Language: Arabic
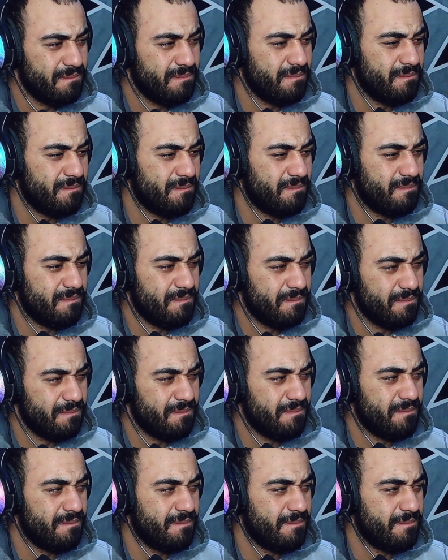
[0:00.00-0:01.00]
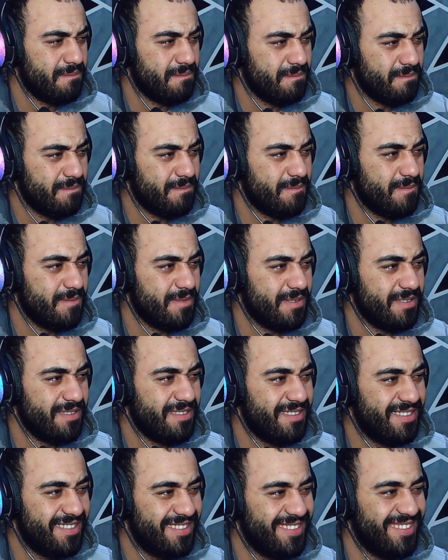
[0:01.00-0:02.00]
وديما رعد
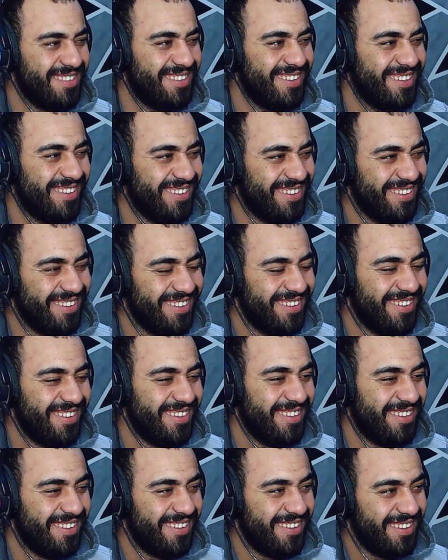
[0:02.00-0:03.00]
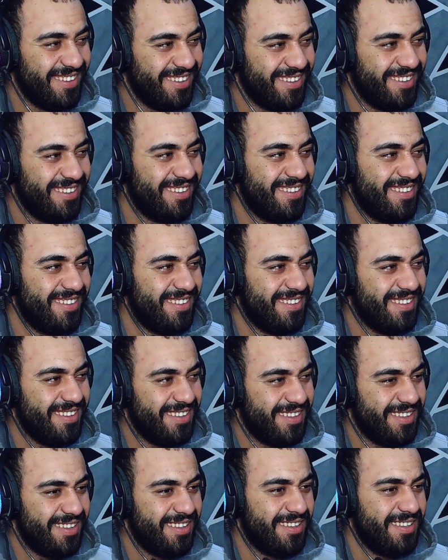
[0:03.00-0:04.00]
كي تجي من البيت
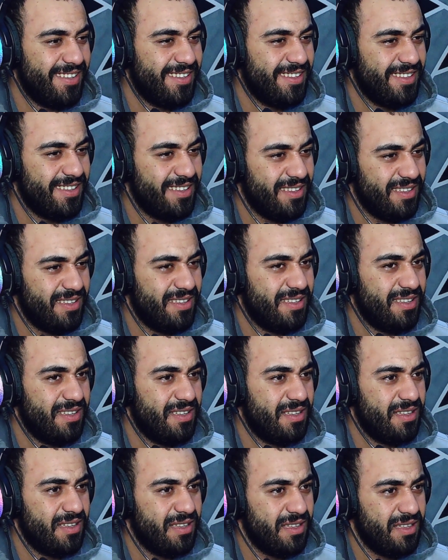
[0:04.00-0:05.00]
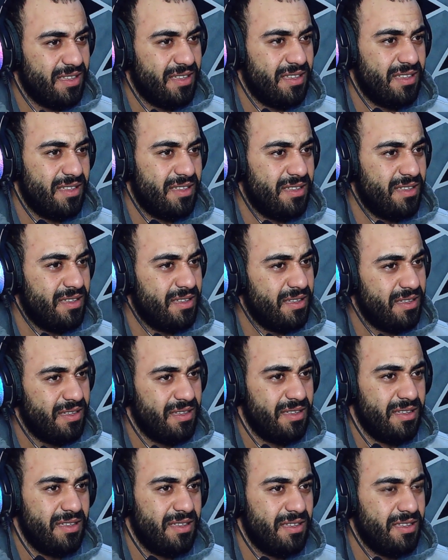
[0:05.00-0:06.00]
كل ما القران وصلت
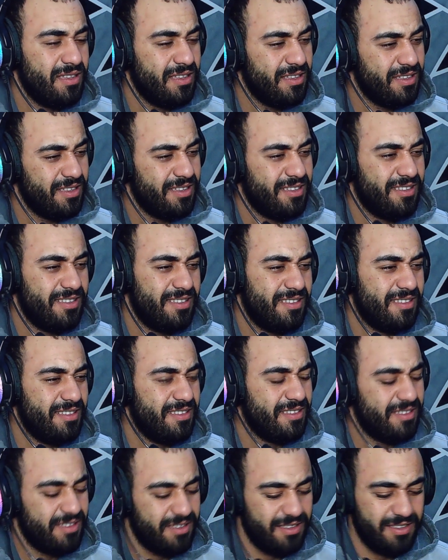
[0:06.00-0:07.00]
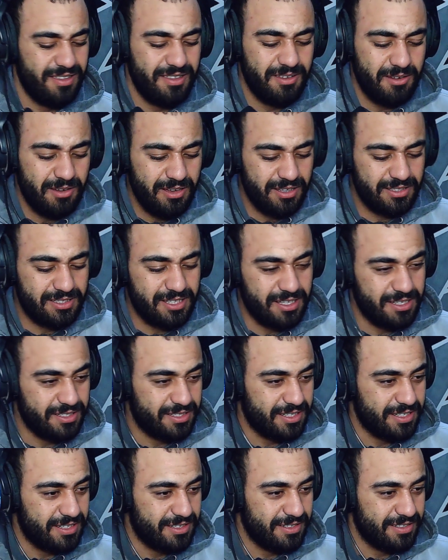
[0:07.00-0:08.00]
والفلوس ما تسويش نحب نموت اوه استنى
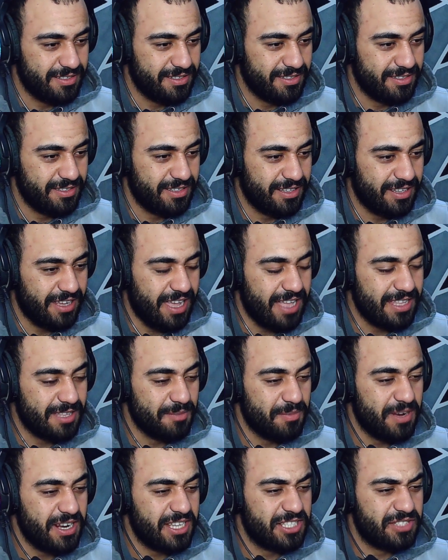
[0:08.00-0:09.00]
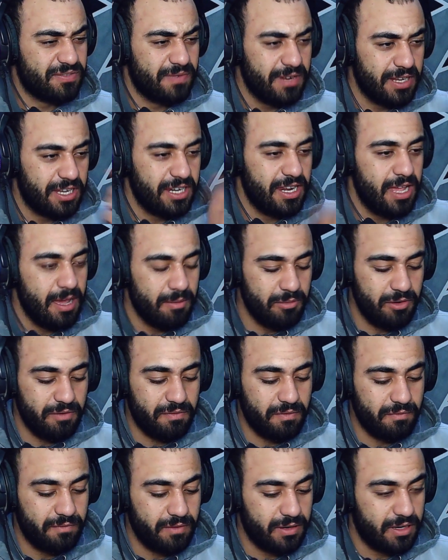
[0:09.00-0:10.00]
استنى قعدت مركز في الكلام
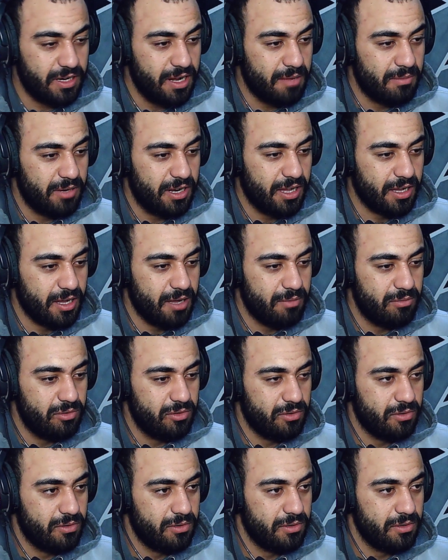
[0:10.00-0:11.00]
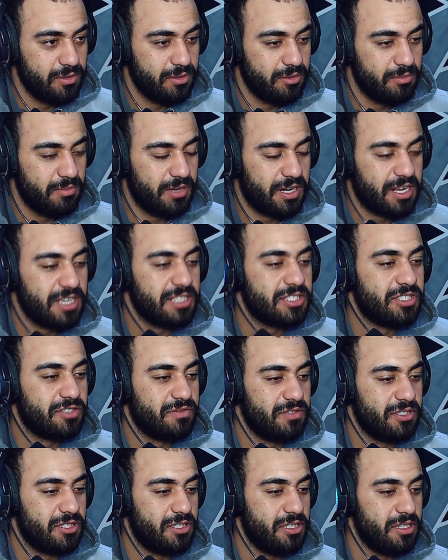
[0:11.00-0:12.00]
نفهم في الكلام اللي قبله ما ركزتش
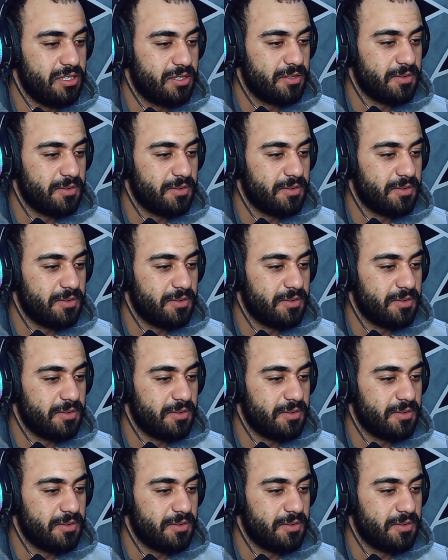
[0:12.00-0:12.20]
في جديد